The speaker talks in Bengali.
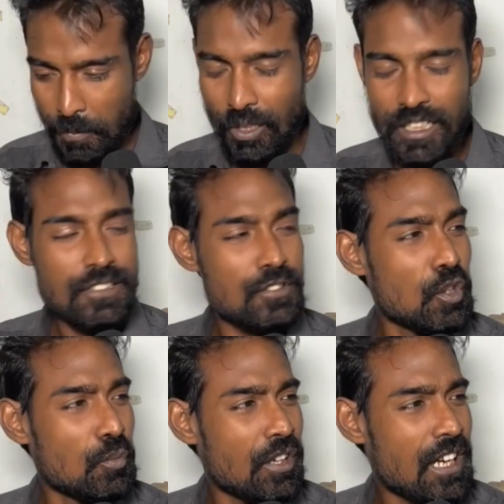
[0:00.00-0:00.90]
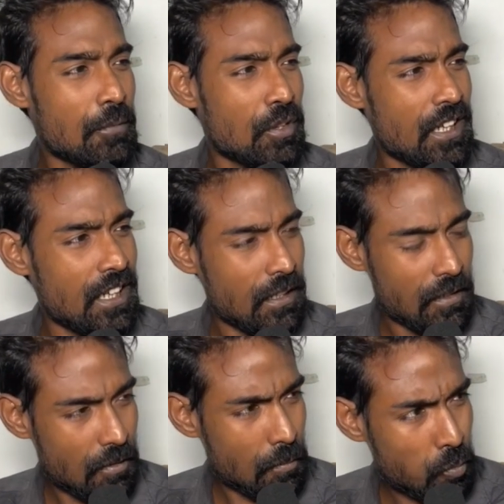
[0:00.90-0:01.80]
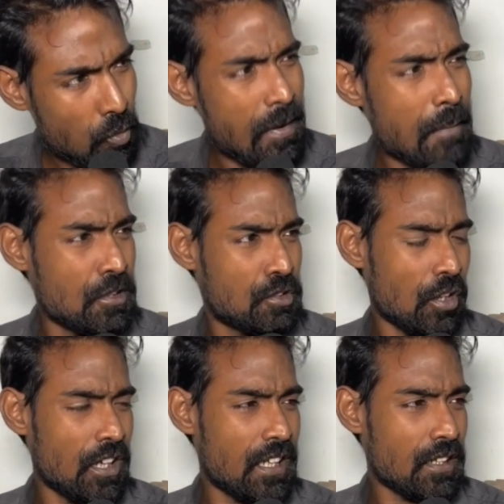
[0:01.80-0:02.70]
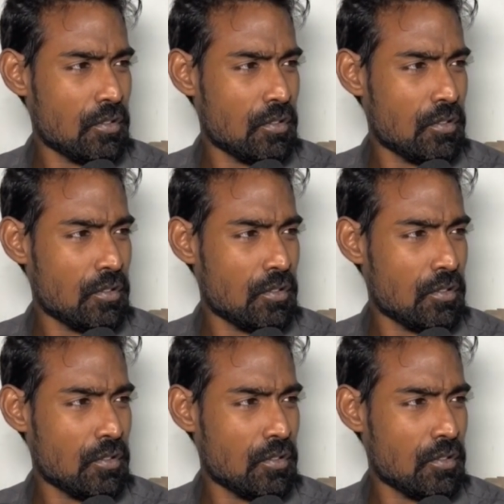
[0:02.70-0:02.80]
ফলে তৃণমূলের আমলে বোমা পিস্তলে